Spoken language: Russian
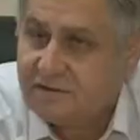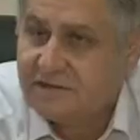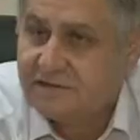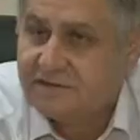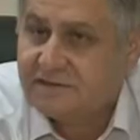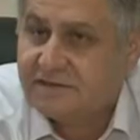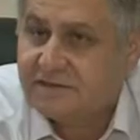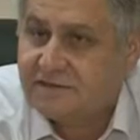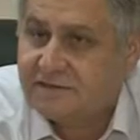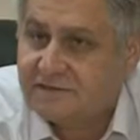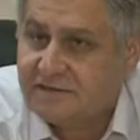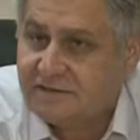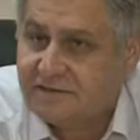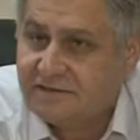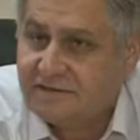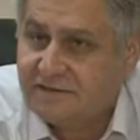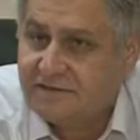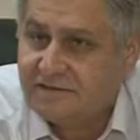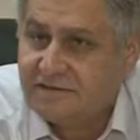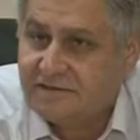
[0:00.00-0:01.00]
детские
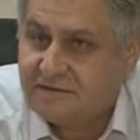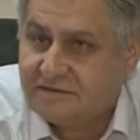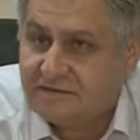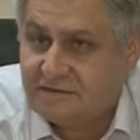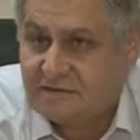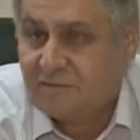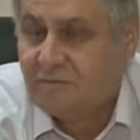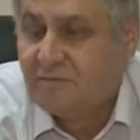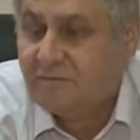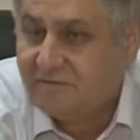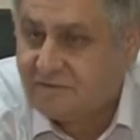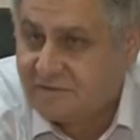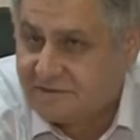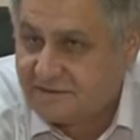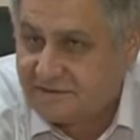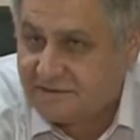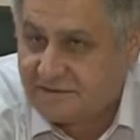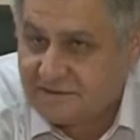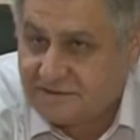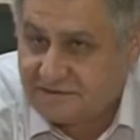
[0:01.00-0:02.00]
сады, торговые
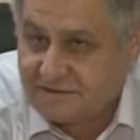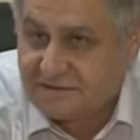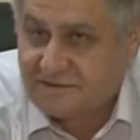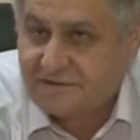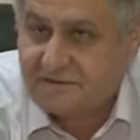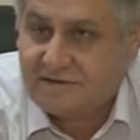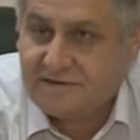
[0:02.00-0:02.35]
центры,